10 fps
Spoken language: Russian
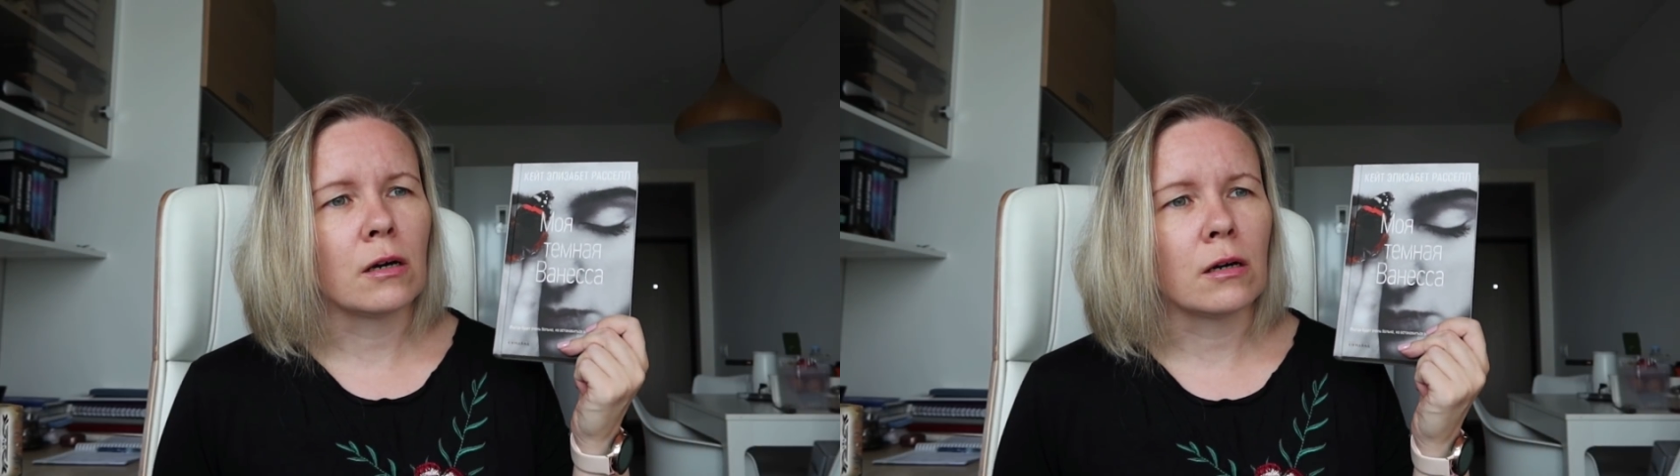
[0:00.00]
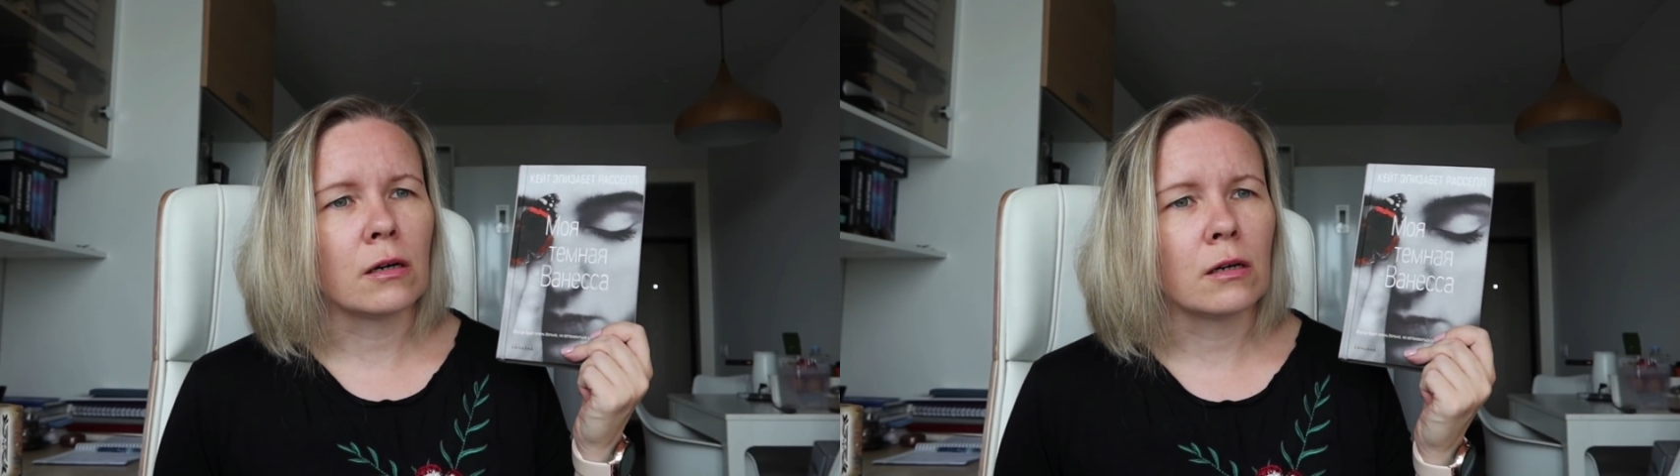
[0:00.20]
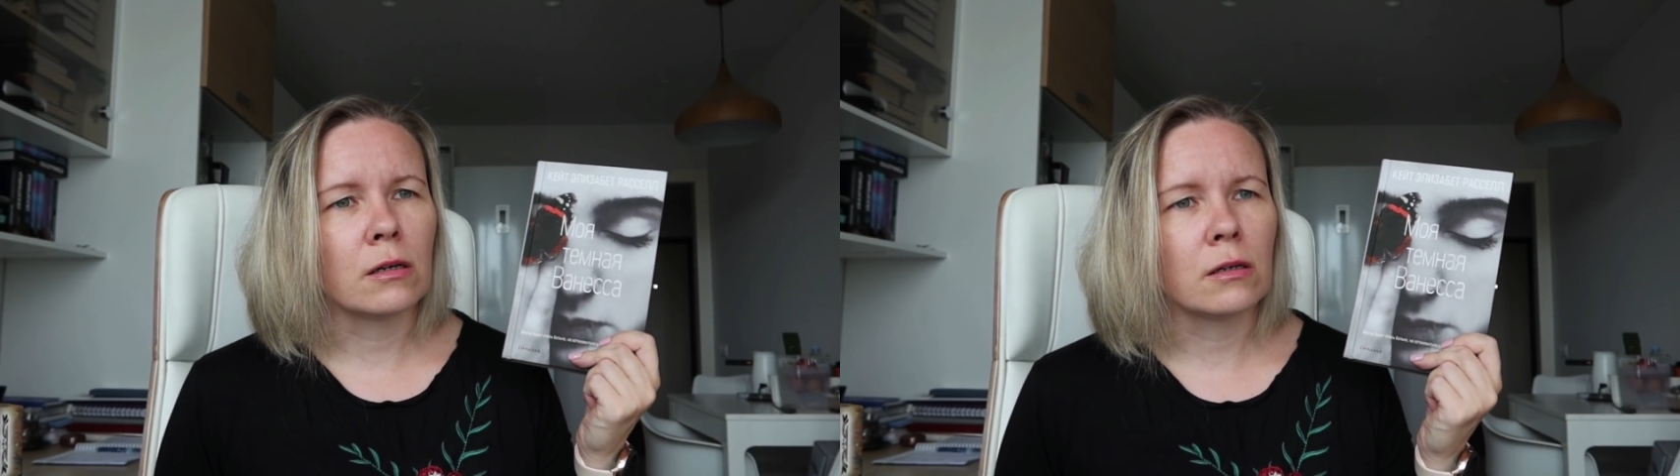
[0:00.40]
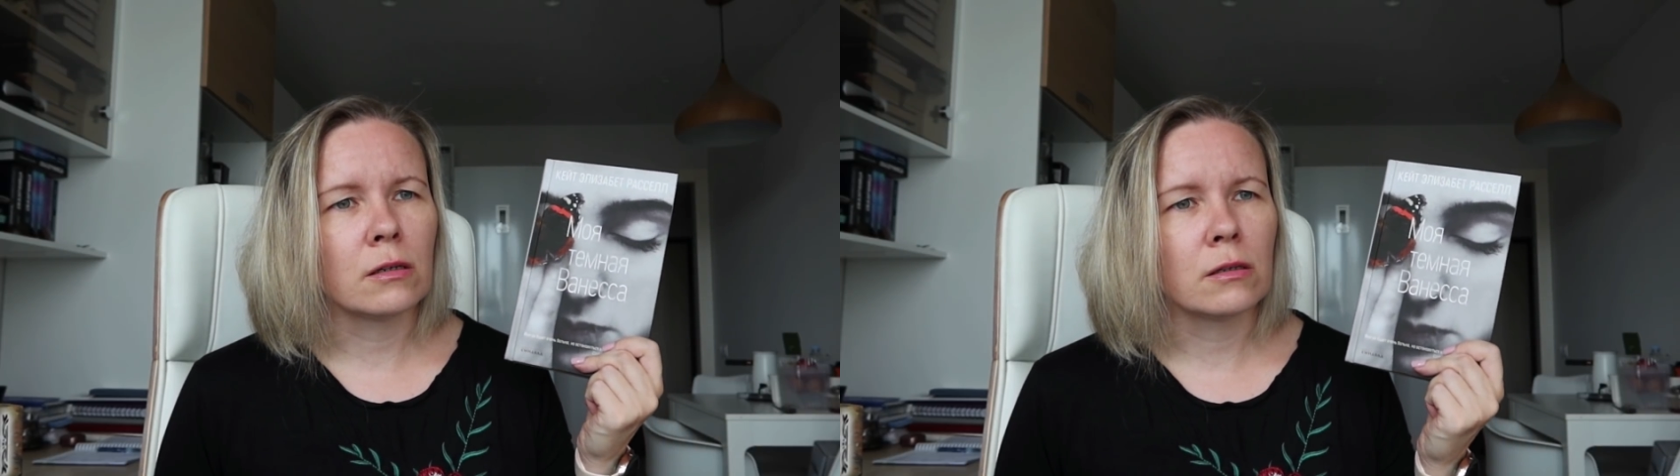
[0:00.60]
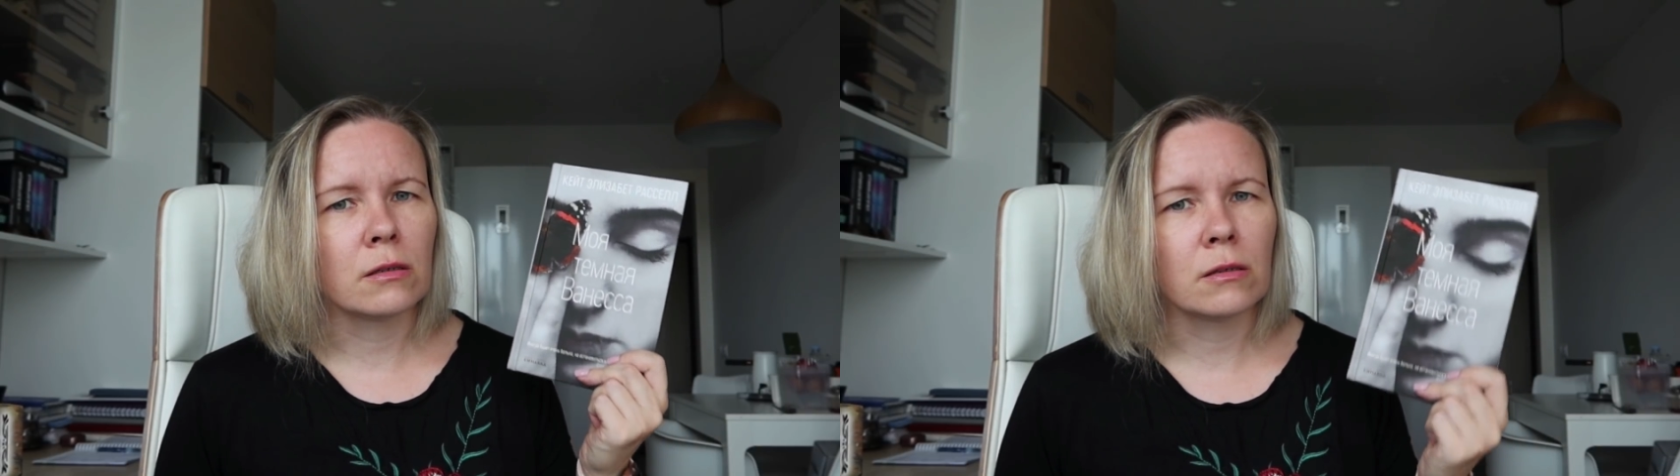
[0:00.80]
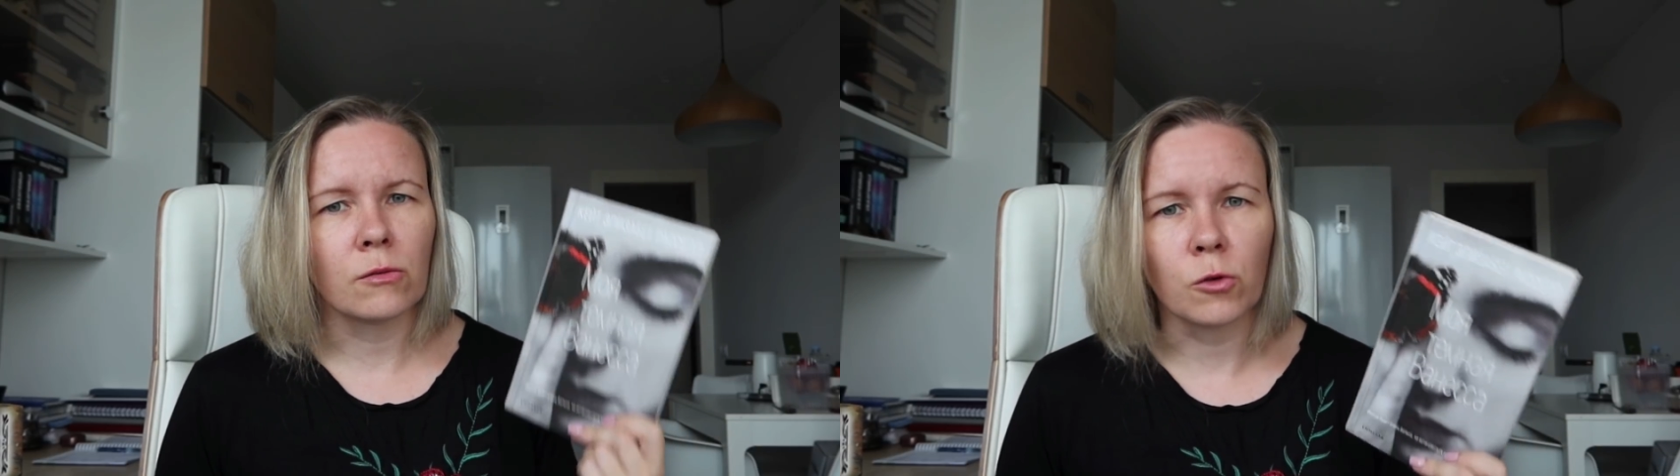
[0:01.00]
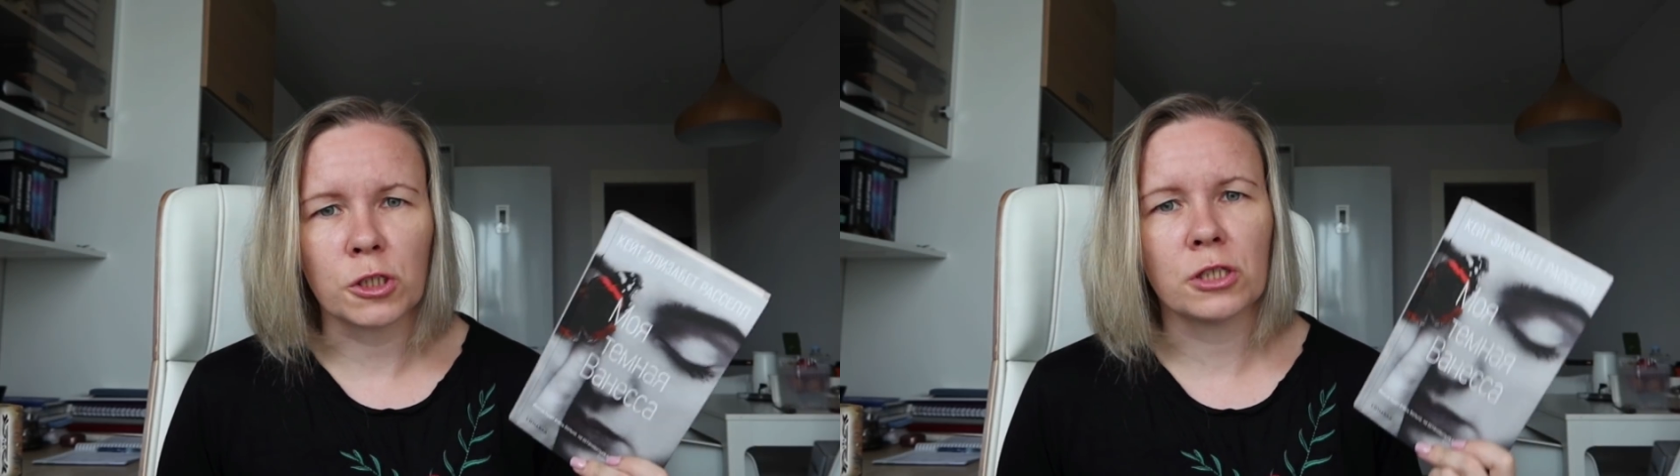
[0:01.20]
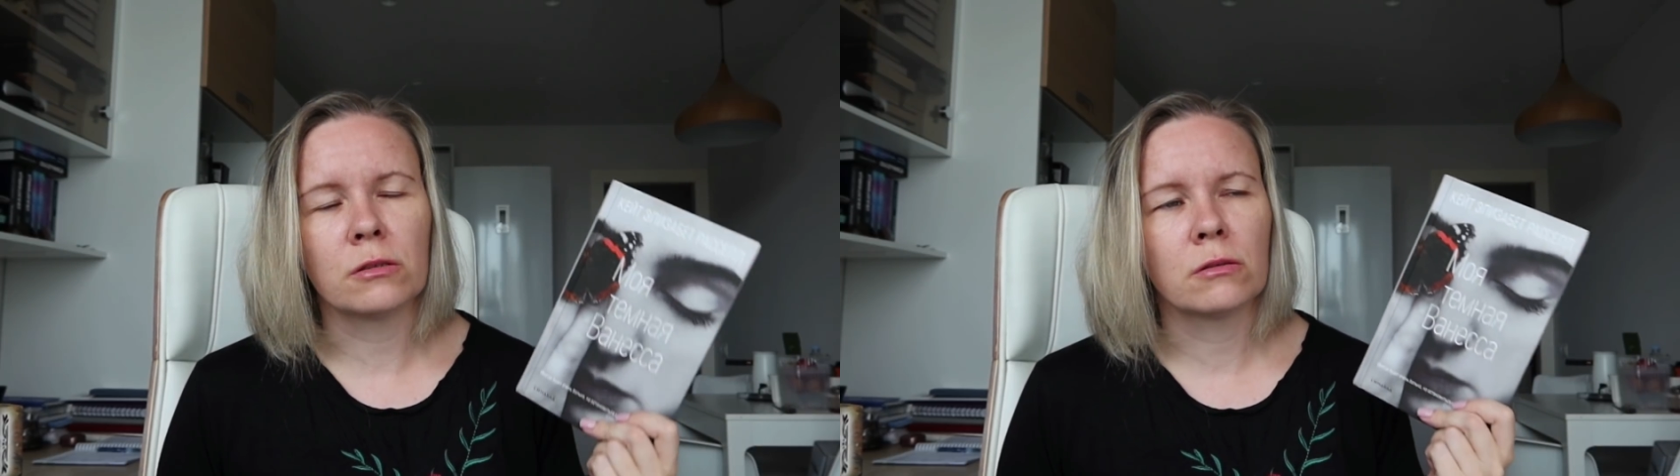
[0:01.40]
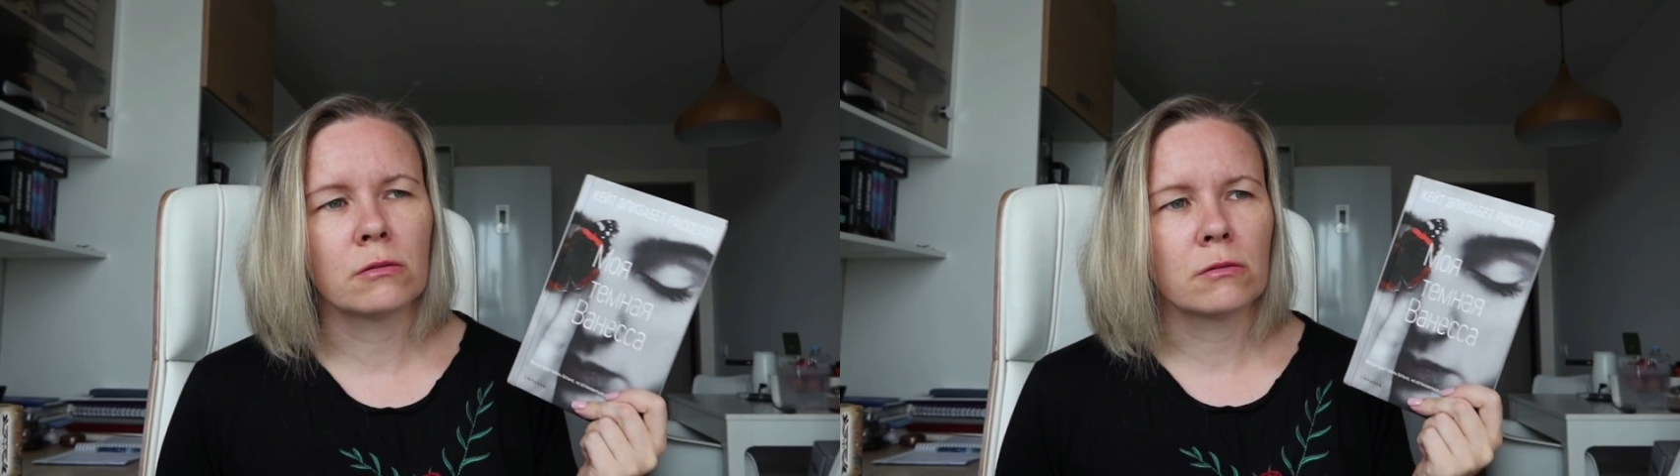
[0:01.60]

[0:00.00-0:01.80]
Э, очень